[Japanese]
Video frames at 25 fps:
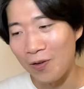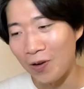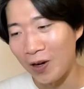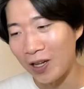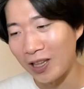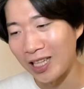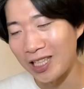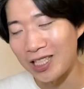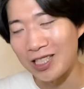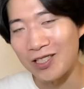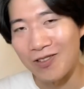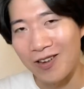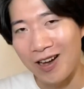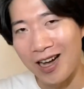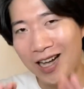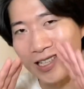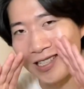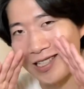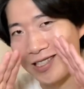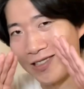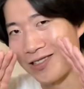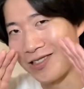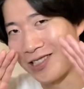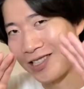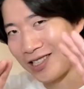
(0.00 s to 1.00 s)
俺たちの
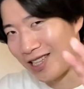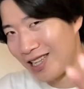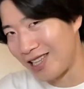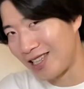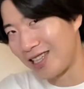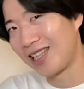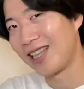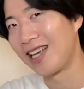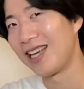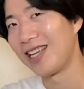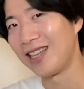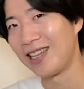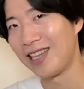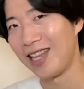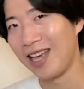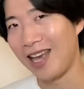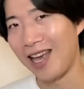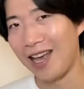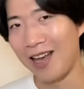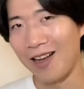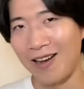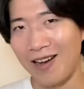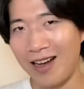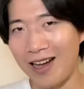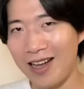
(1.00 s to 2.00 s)
アジトをしていただい
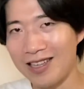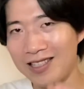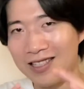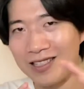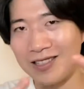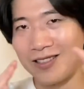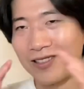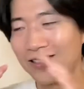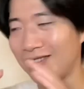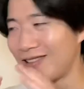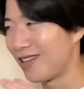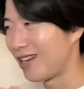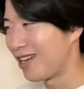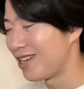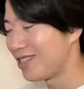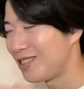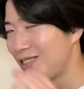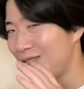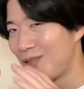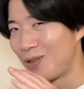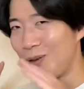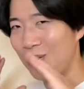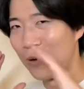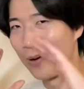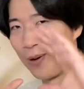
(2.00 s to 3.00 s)
て、アジト、
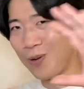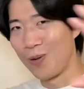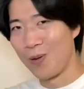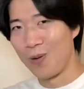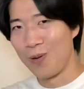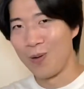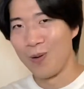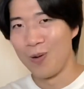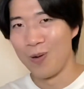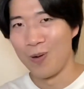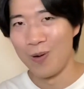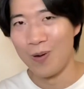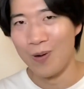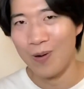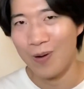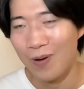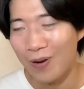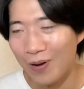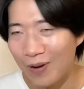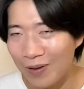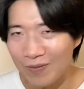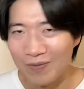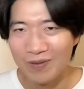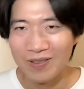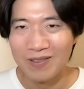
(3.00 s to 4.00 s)
アジト、
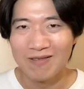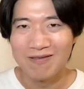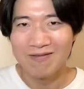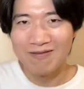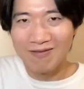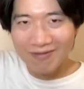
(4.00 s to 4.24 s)
お